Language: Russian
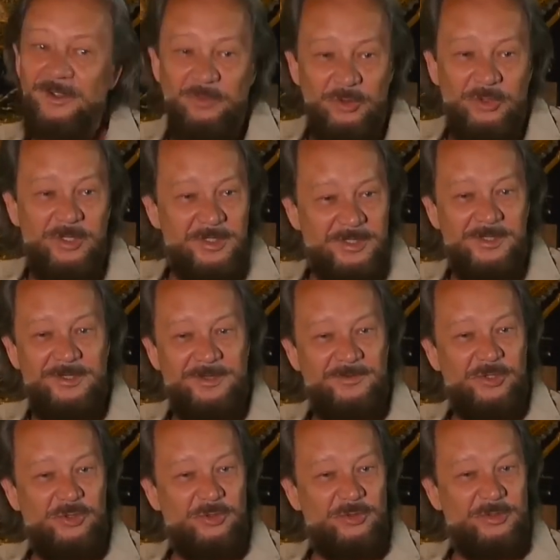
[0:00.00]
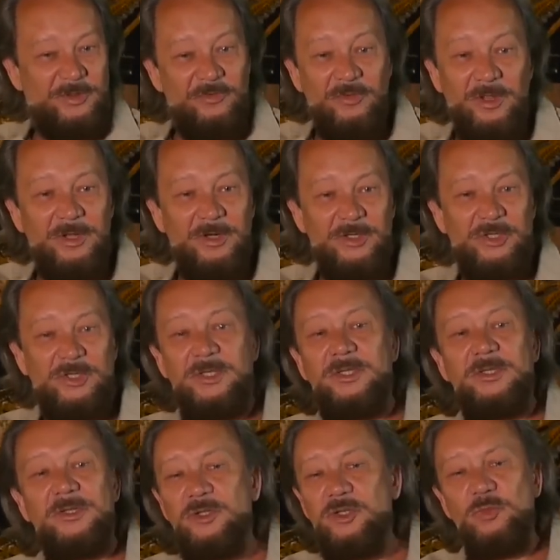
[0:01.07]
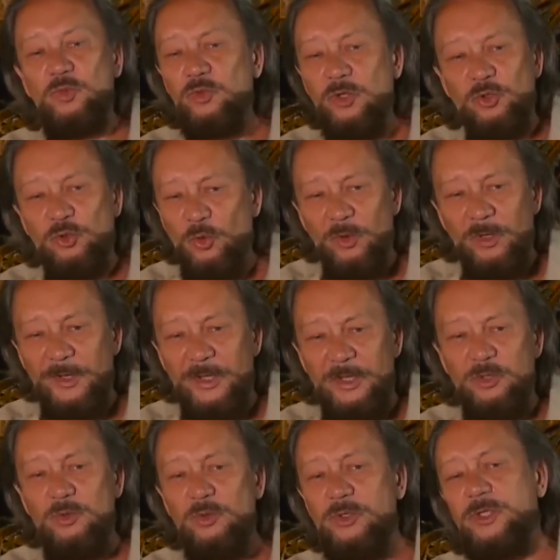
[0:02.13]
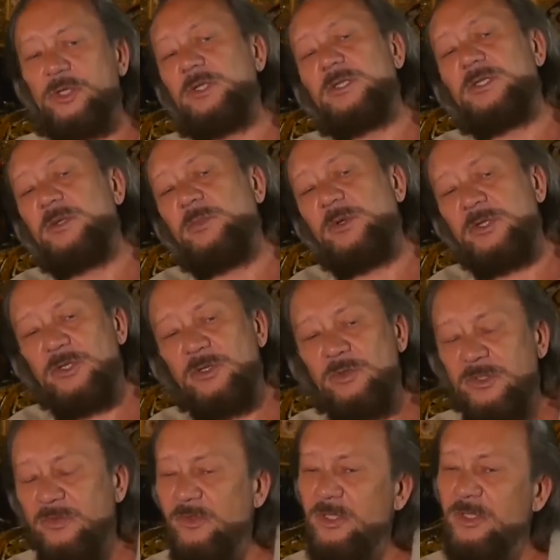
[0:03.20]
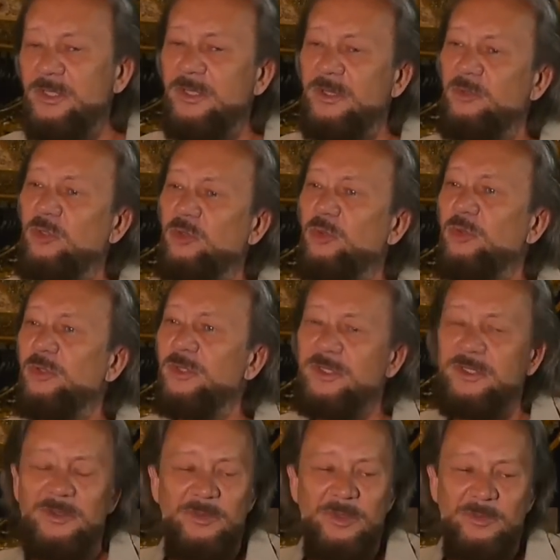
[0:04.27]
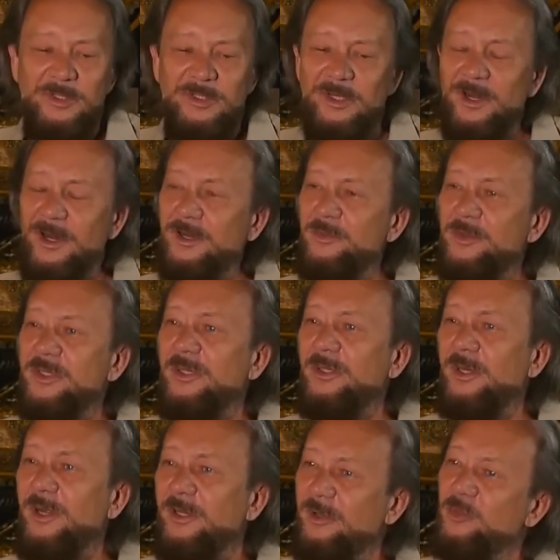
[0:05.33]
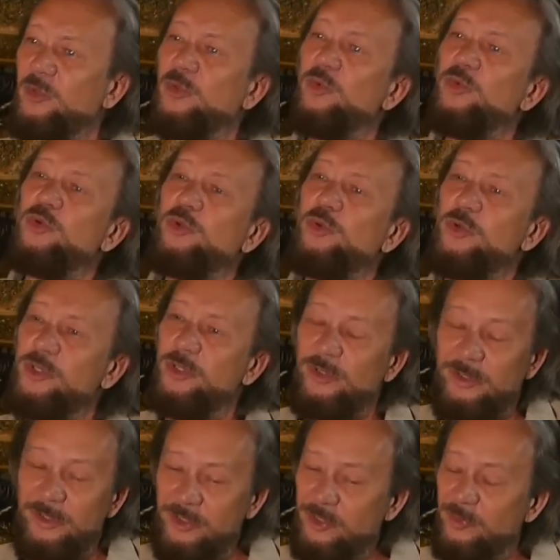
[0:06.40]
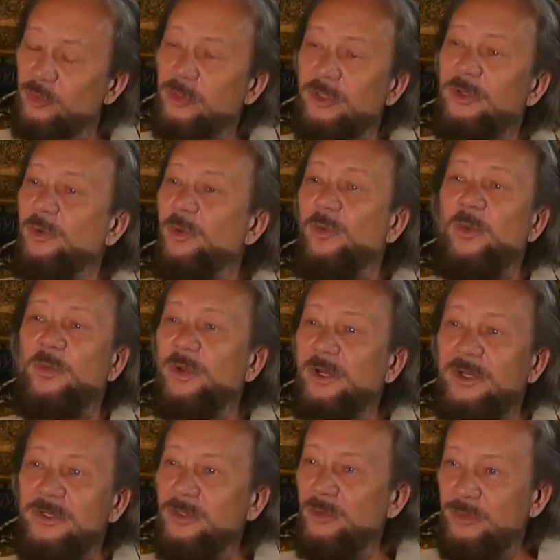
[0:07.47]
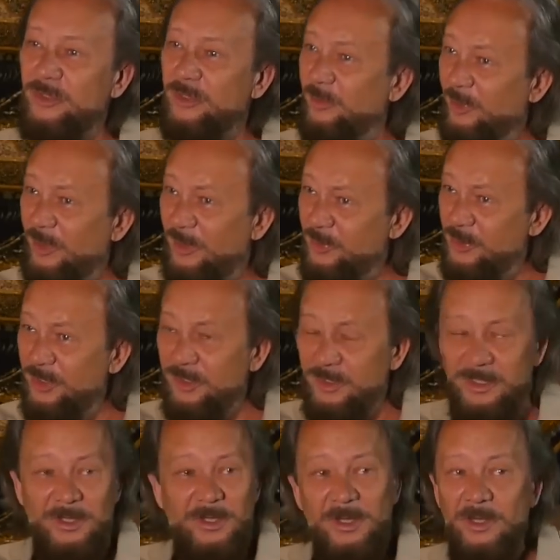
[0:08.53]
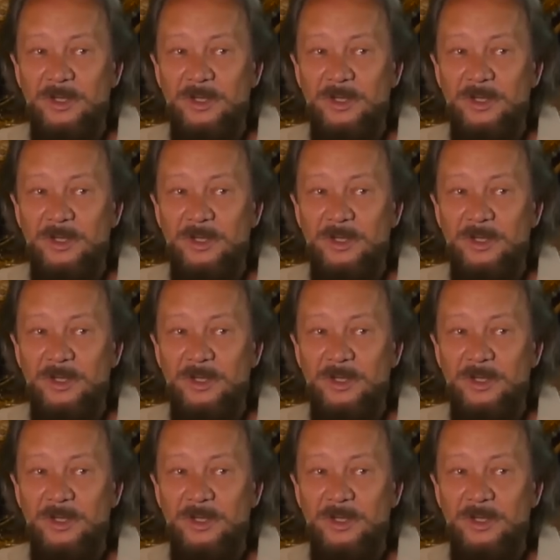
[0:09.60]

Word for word: И вот если ты во что-то веришь, если ты к чему-то долго идешь, это сопряжено с физическими трудностями и материальными затратами, то уж точно ты к чему-то такому прикоснулся и приобщился,